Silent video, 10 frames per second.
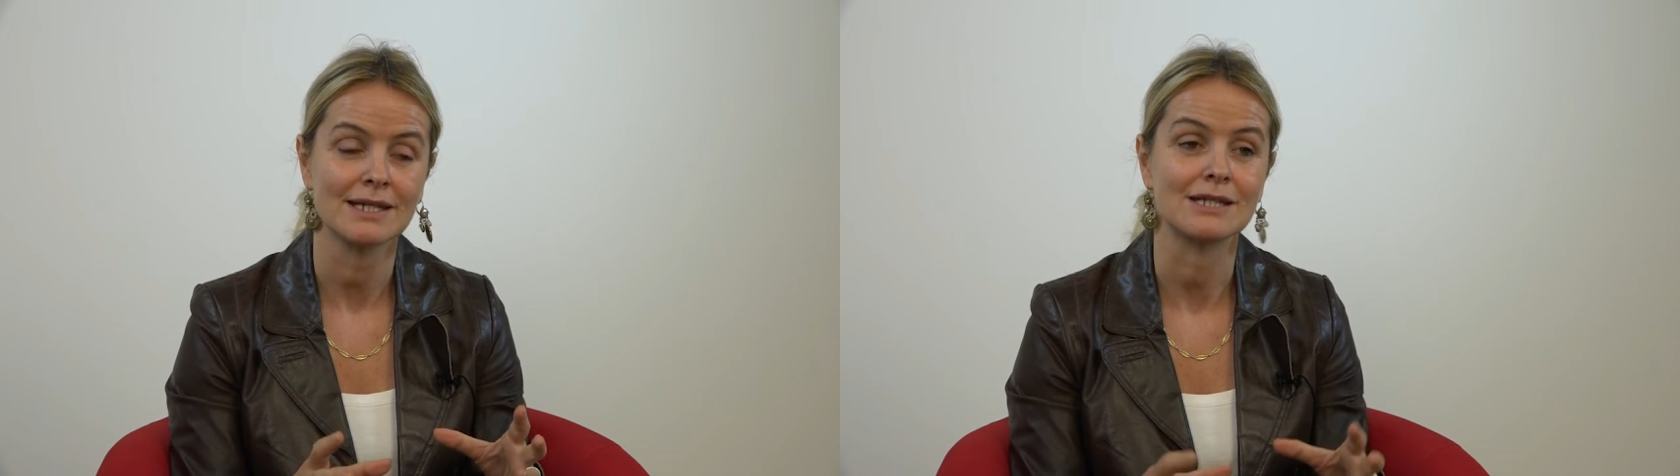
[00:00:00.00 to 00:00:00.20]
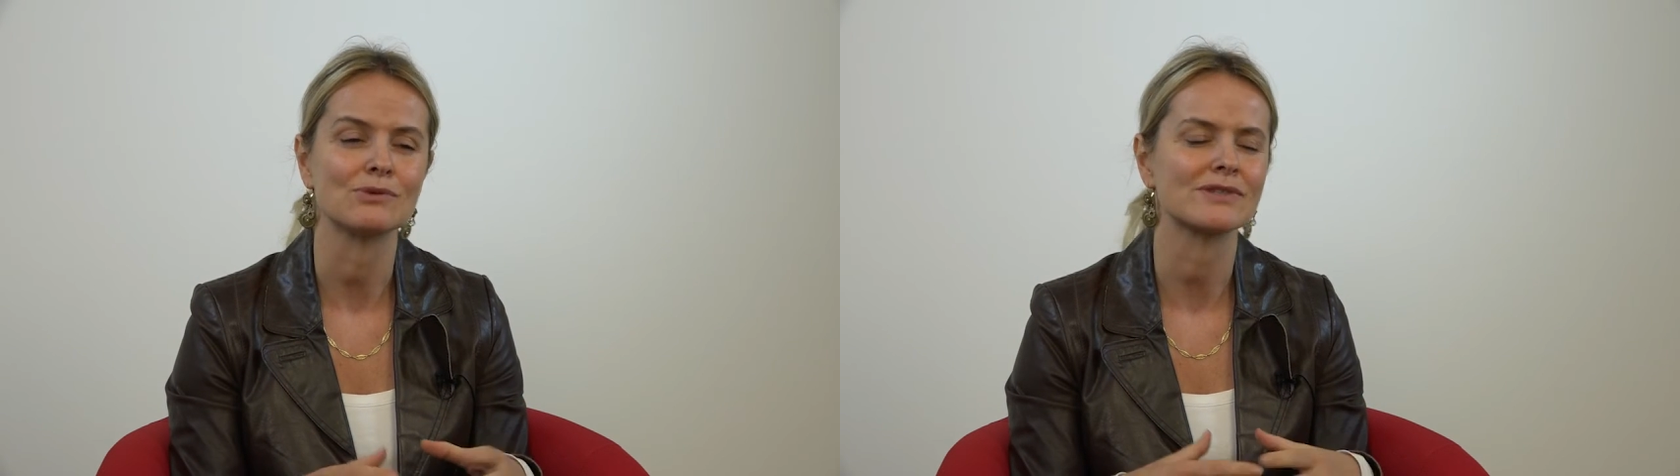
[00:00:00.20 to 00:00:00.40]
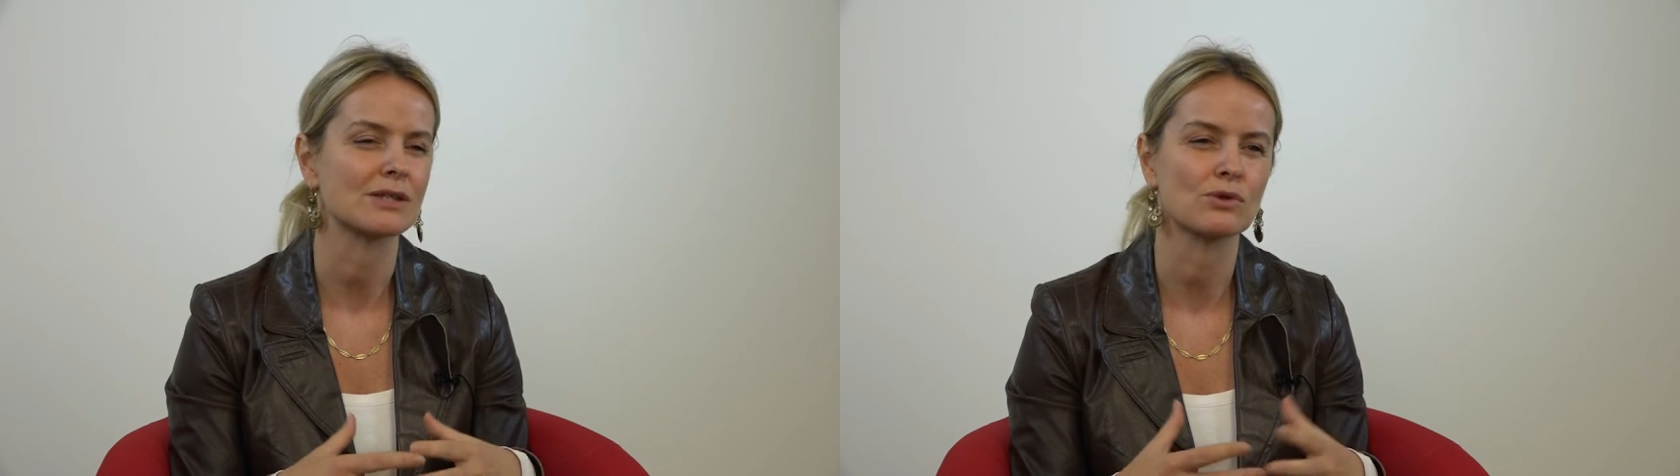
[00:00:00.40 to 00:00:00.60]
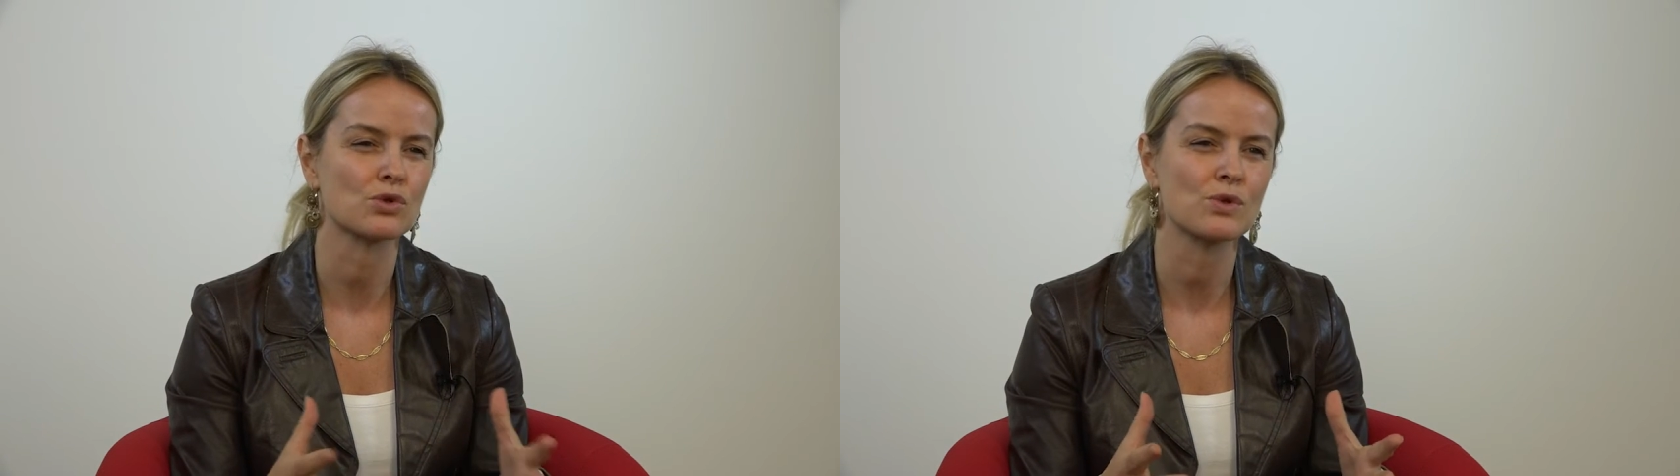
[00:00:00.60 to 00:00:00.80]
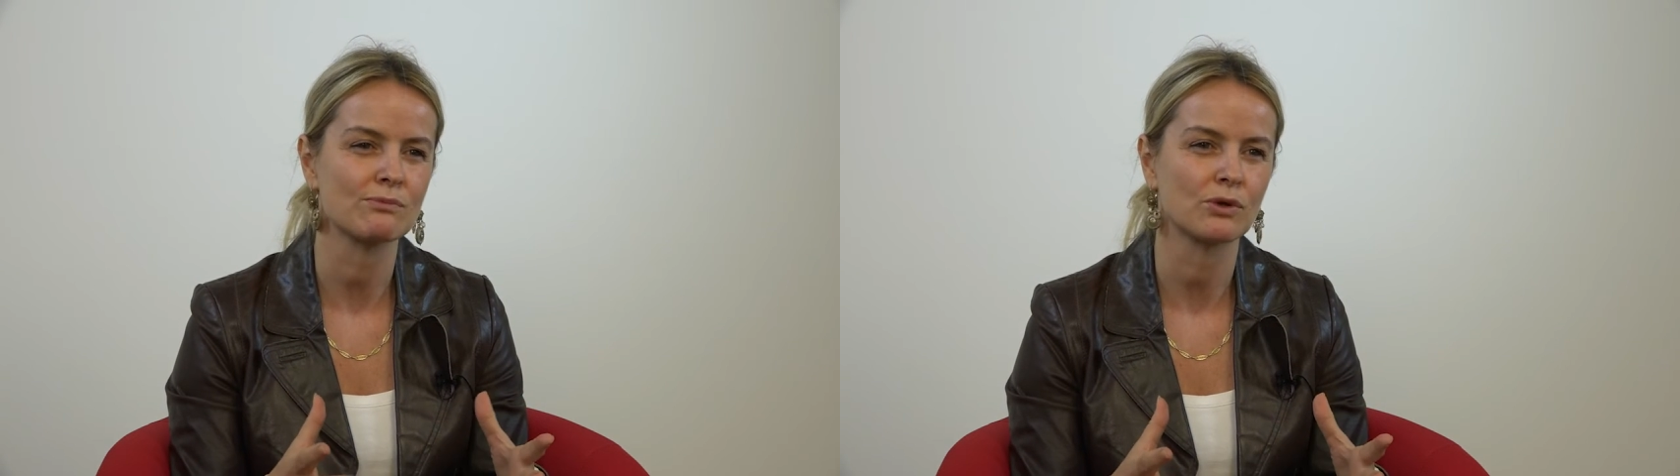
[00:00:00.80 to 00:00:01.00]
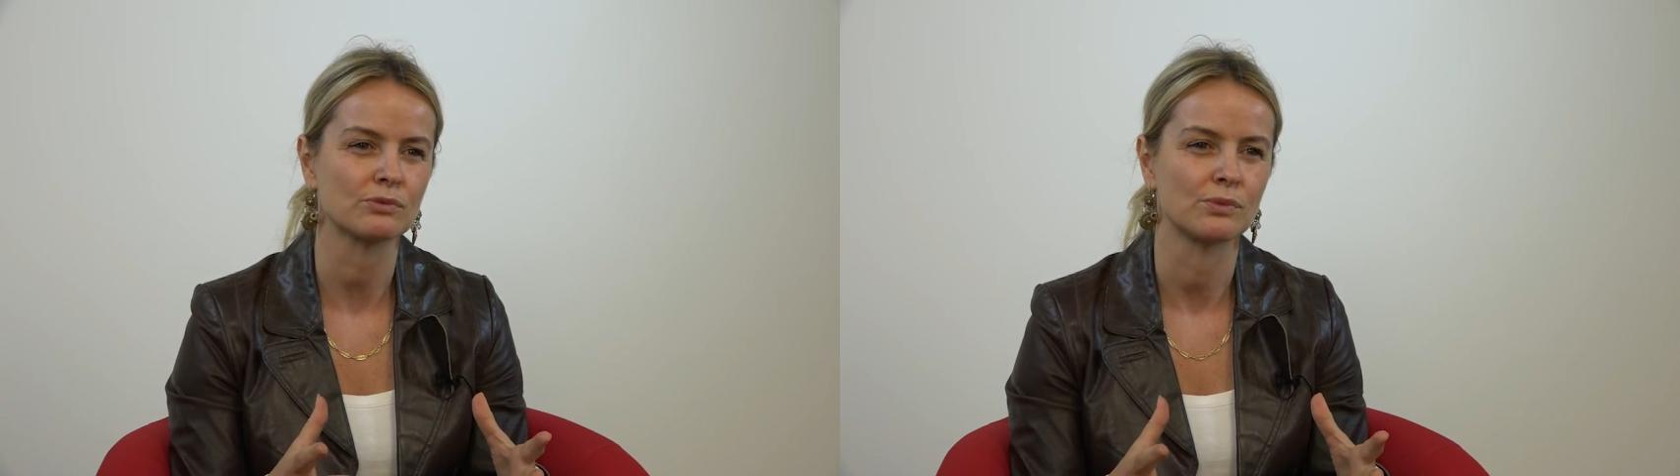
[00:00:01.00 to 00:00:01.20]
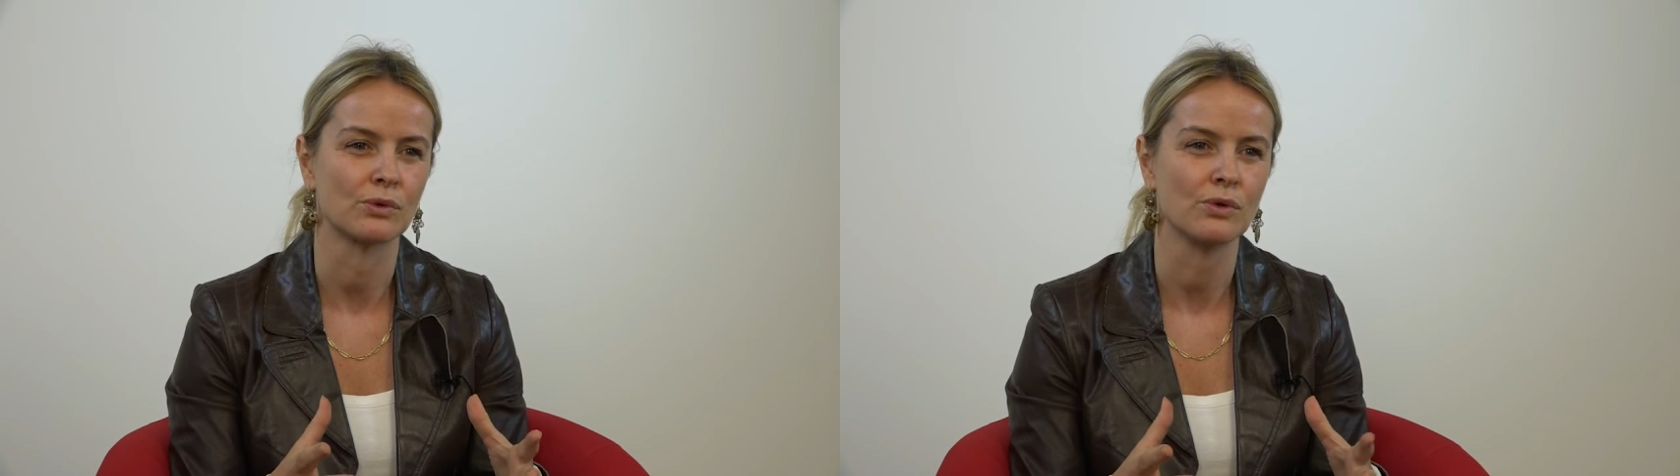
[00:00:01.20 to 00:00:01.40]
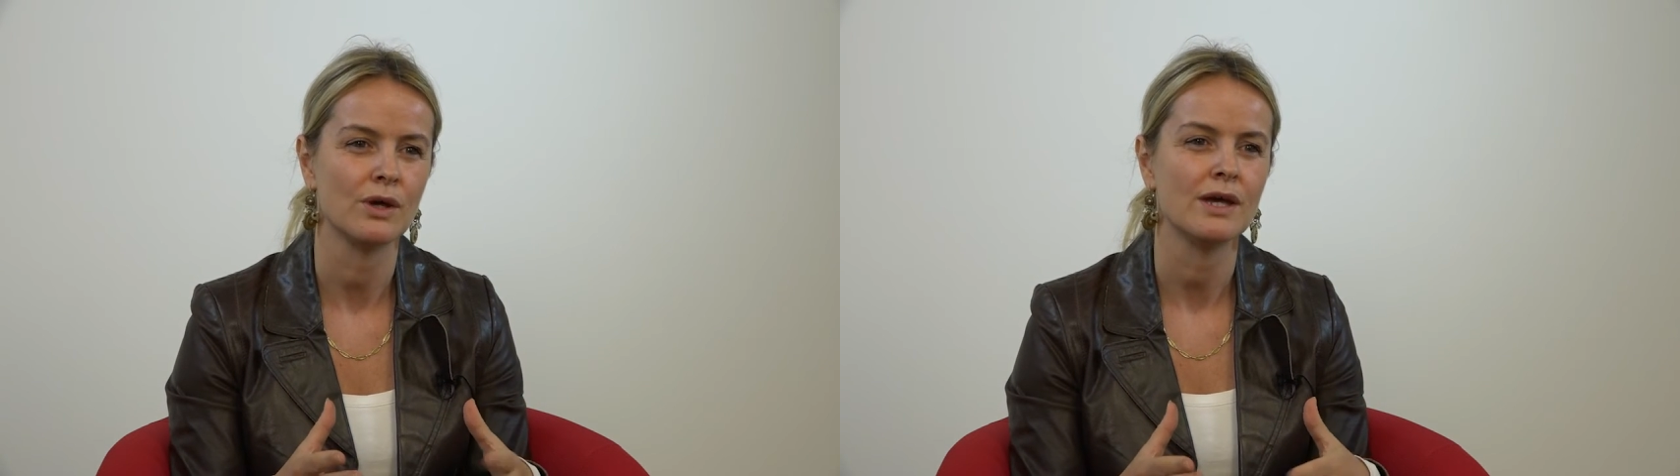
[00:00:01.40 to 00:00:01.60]
et donc c'est un enjeu immense
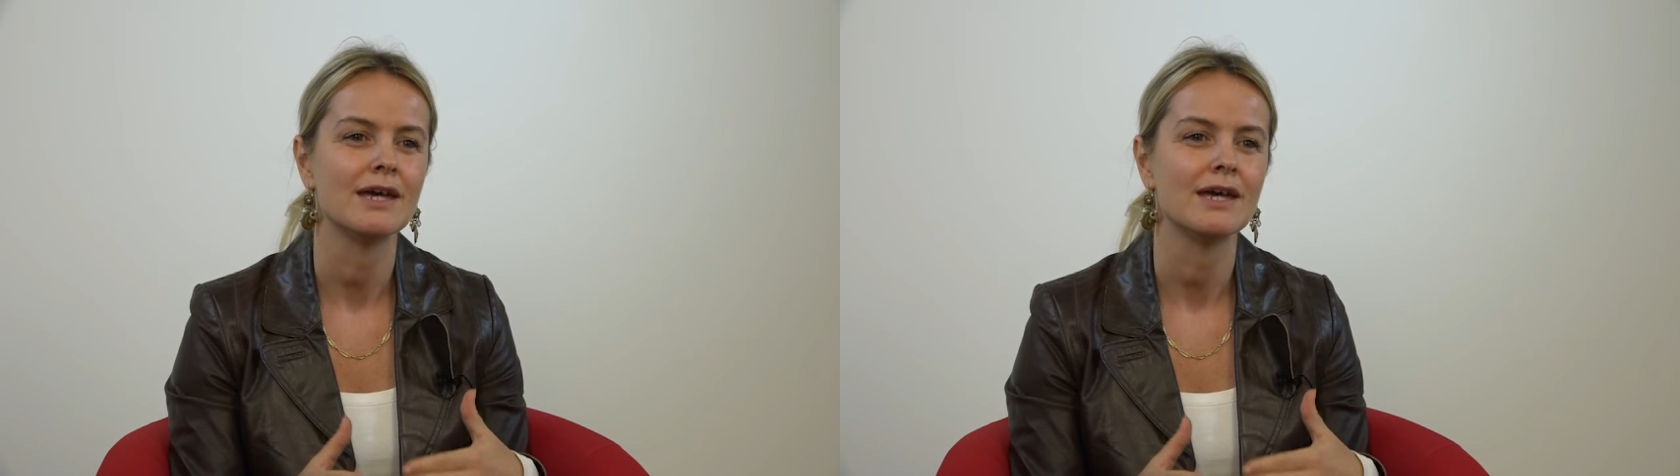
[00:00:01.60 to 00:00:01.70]
pour eux,